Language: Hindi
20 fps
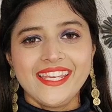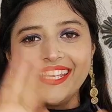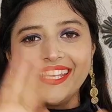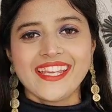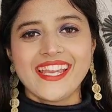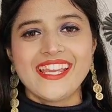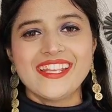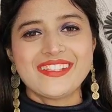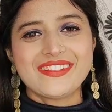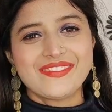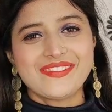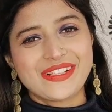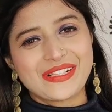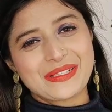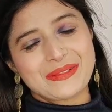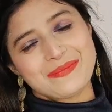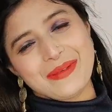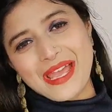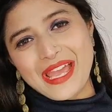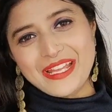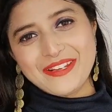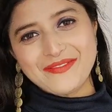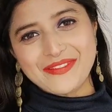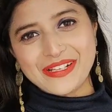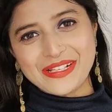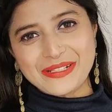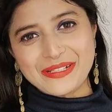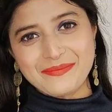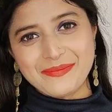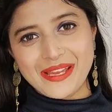गैस वेलकम एंड
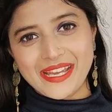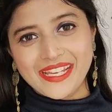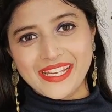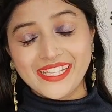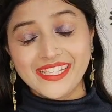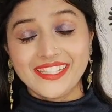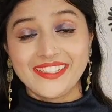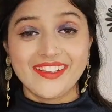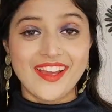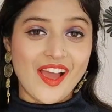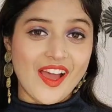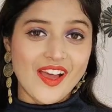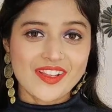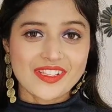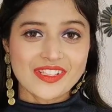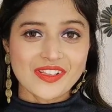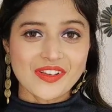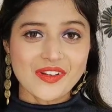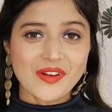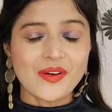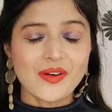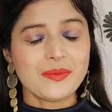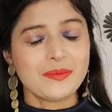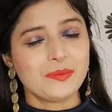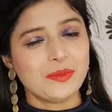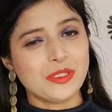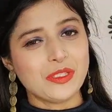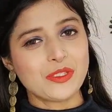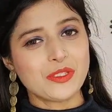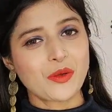वेलकम बैक अगेन आज का हॉल
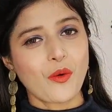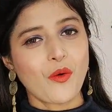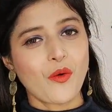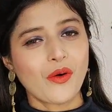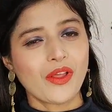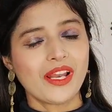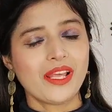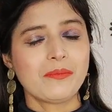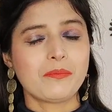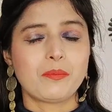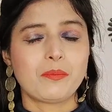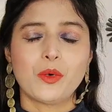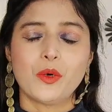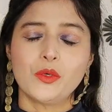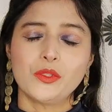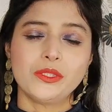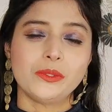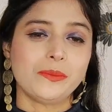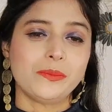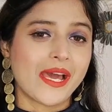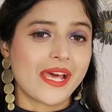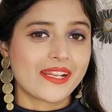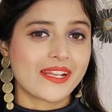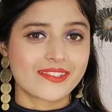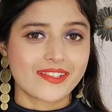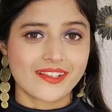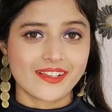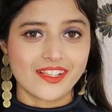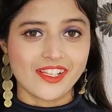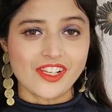मीशो हॉल है बहुत ही प्यारा
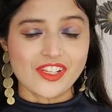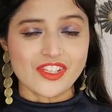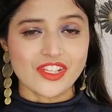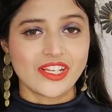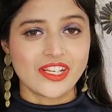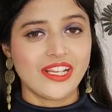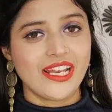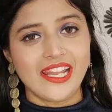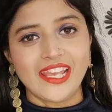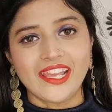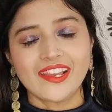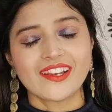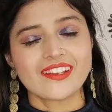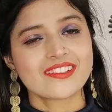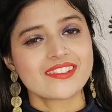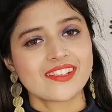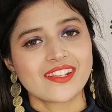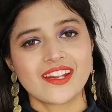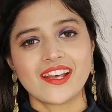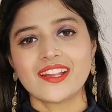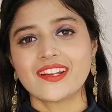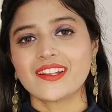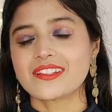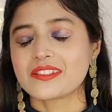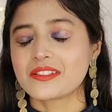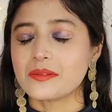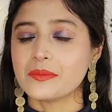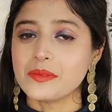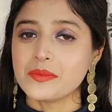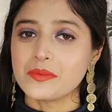सा कलेक्शन है लहंगा शरारा
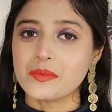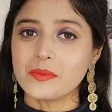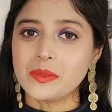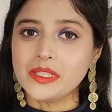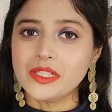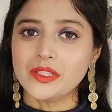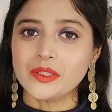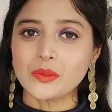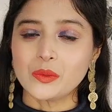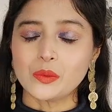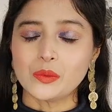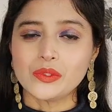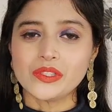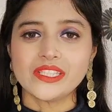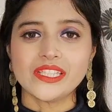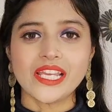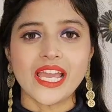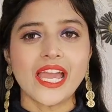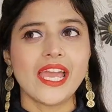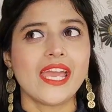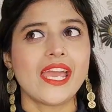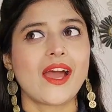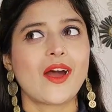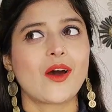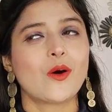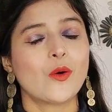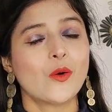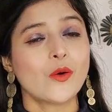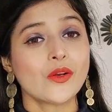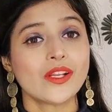सभी वो मैंने इंक्लूड किया है
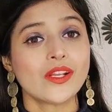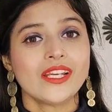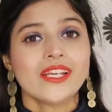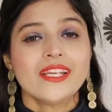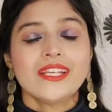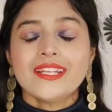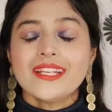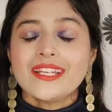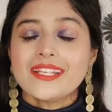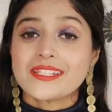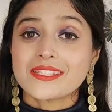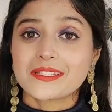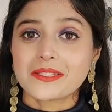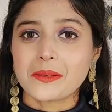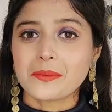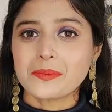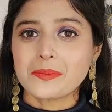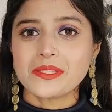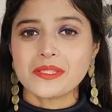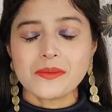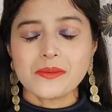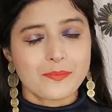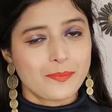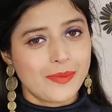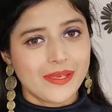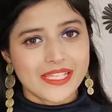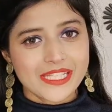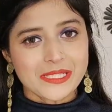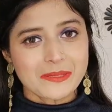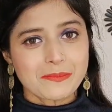और सबसे
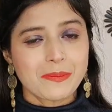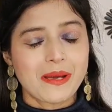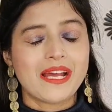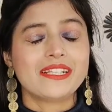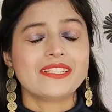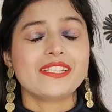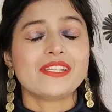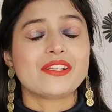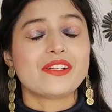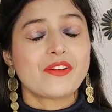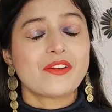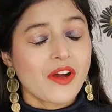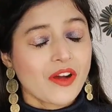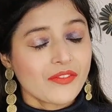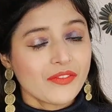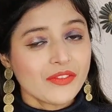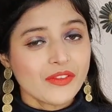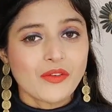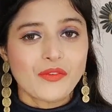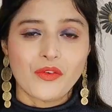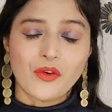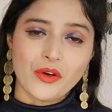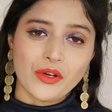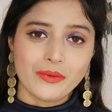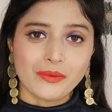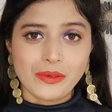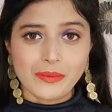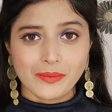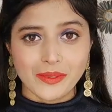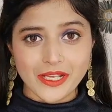बेस्ट पार्ट ये काफ़ी
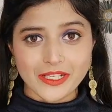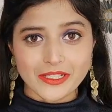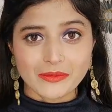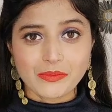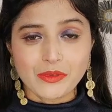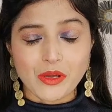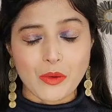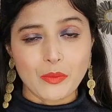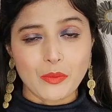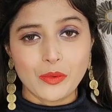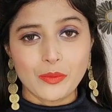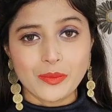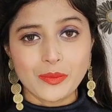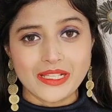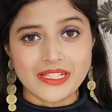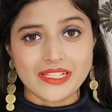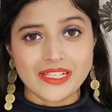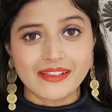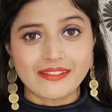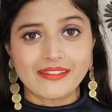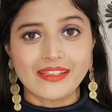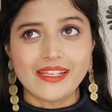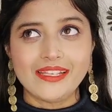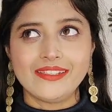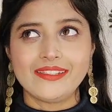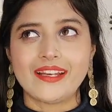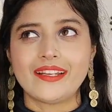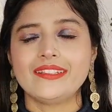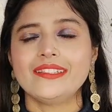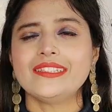अफोर्डेबल प्राइस में आपको मिल जाते हैं
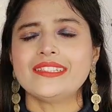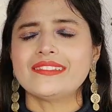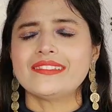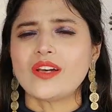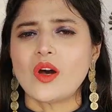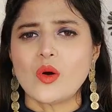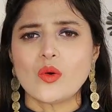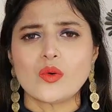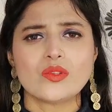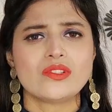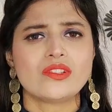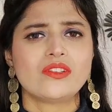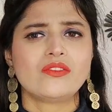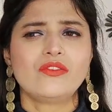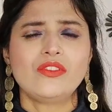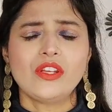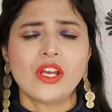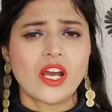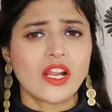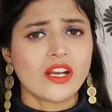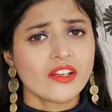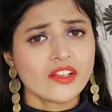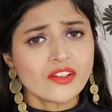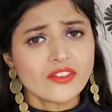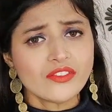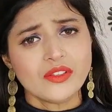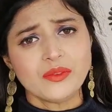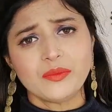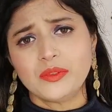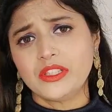यानी थाउजेंड अंडर
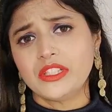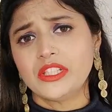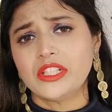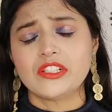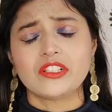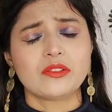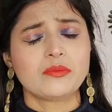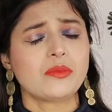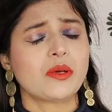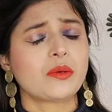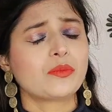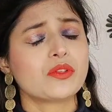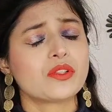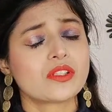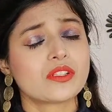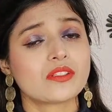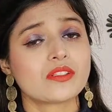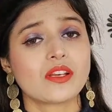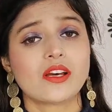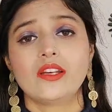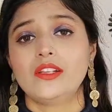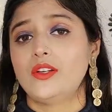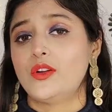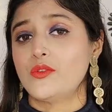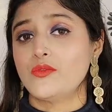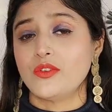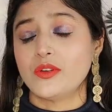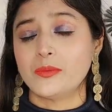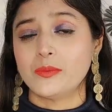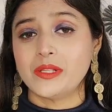फिफ्टीन हंड्रेड में आपको सारे
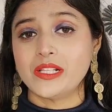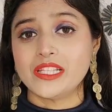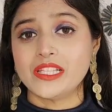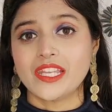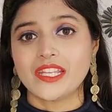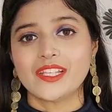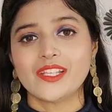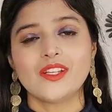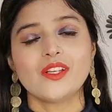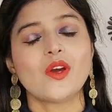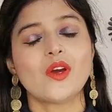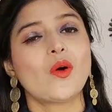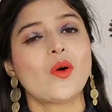आउटफिट मिल जाएंगे